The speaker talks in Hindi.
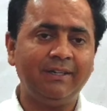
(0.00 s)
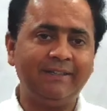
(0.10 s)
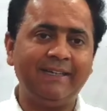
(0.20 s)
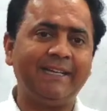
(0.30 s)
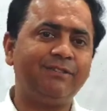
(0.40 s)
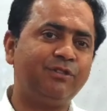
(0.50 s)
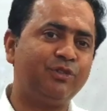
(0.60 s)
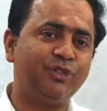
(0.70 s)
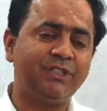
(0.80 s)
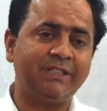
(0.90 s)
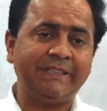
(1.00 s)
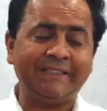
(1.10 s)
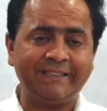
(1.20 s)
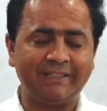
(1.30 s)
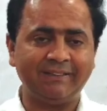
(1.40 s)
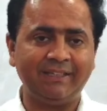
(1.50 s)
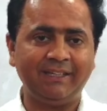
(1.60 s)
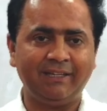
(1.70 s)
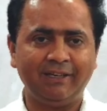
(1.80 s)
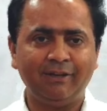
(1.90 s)
नेक्स्ट क्वेश्चन करते
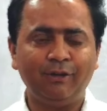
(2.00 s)
हैं